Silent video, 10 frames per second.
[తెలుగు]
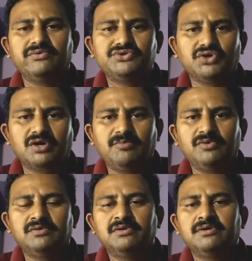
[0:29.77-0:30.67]
ఉద్యోగము
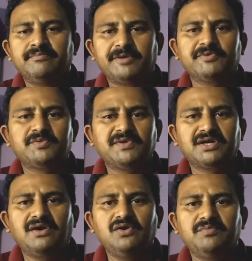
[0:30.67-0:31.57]
ప్రభుత్వ
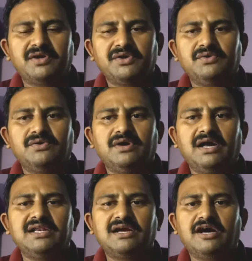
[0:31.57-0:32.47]
పథకాలు మరియు
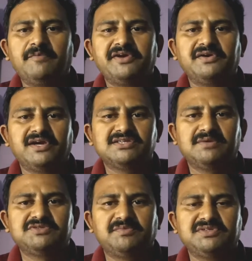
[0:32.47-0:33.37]
అన్ని కాంపిటేటివ్
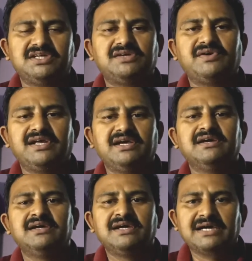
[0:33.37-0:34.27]
ఎగ్జామ్స్ సంబంధించినటువంటి
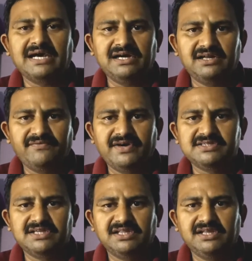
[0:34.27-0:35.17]
కరెంట్
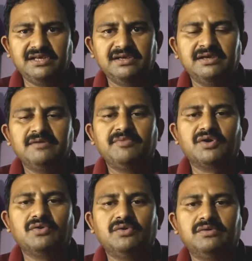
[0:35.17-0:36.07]
అఫైర్స్ అనేది
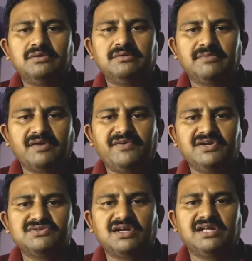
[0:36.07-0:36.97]
మీకు మన
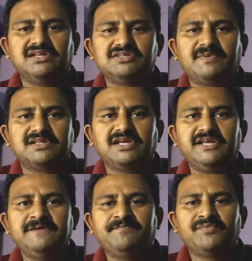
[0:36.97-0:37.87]
వీడియోస్ ద్వారా అందించబడతాయి
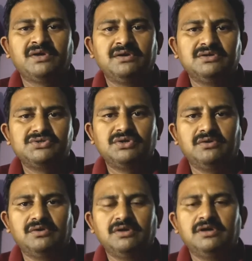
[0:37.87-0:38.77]
సో
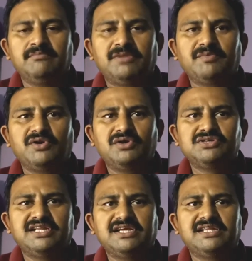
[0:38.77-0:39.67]
మనం ఈరోజు
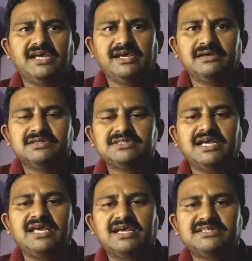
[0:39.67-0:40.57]
ఏదైతే
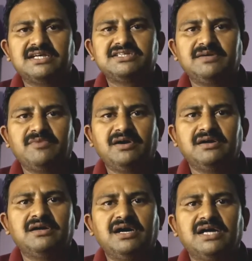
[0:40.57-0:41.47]
సాంఘిక సంక్షేమ
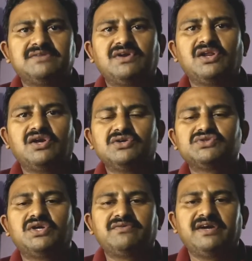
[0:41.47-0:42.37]
ఆతుర్యంలో
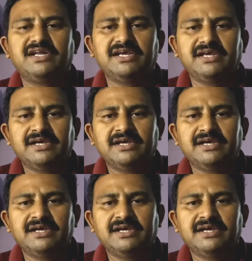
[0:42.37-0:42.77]
నడుస్తున్నటువంటి